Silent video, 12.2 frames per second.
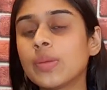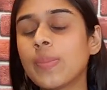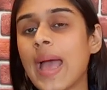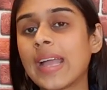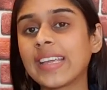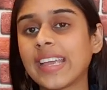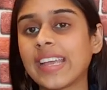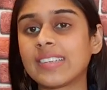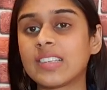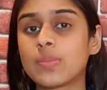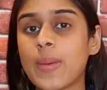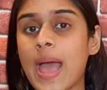बैंक
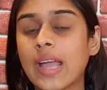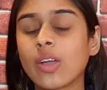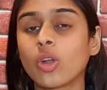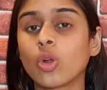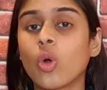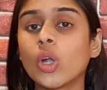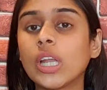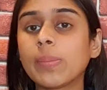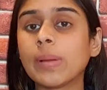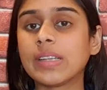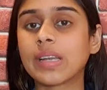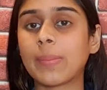एक्सिस बैंक और
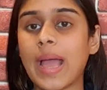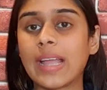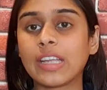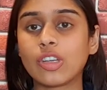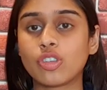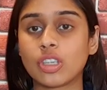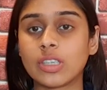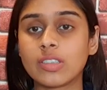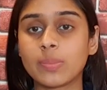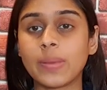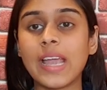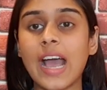कोटक महिंद्रा बैंक के
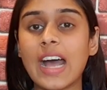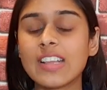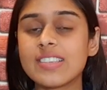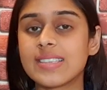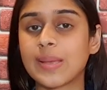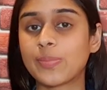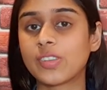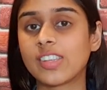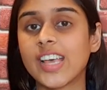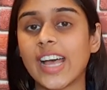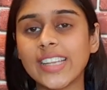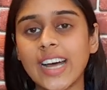शेयर्स में आज
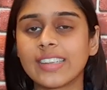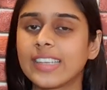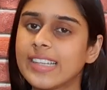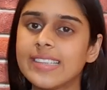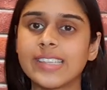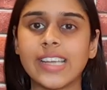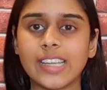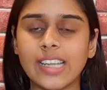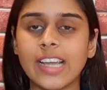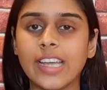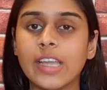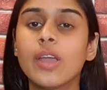सबसे ज्यादा तेजी
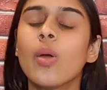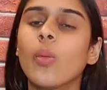देखी गई